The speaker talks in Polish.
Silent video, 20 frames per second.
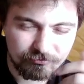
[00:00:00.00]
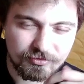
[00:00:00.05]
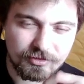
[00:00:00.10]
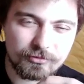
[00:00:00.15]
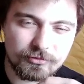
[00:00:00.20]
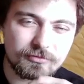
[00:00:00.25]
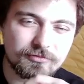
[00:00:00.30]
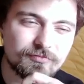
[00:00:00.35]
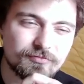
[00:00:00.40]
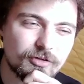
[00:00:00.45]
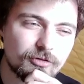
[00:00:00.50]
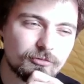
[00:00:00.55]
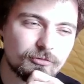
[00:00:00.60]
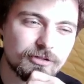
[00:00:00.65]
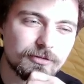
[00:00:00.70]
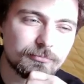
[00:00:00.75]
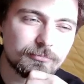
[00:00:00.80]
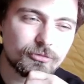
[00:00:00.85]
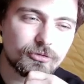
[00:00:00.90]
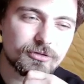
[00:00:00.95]
warunk,
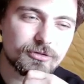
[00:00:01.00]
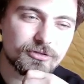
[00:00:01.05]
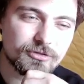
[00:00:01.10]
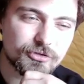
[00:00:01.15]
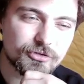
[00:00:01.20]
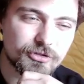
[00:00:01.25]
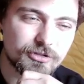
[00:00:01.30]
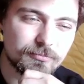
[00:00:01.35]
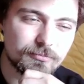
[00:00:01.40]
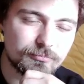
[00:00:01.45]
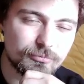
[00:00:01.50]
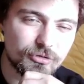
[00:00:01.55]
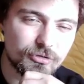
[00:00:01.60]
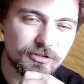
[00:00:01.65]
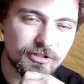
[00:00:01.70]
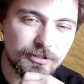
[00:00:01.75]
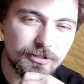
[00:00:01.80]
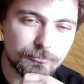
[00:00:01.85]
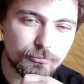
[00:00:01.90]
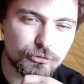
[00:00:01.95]
warunkiem było to, że ten
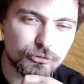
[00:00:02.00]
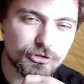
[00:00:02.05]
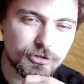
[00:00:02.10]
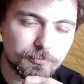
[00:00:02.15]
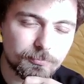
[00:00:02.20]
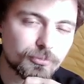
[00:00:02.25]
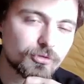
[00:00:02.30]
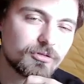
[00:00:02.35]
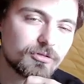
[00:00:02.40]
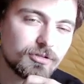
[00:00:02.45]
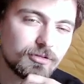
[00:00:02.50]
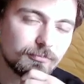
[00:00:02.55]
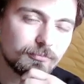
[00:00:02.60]
budynek pójdzie, pod,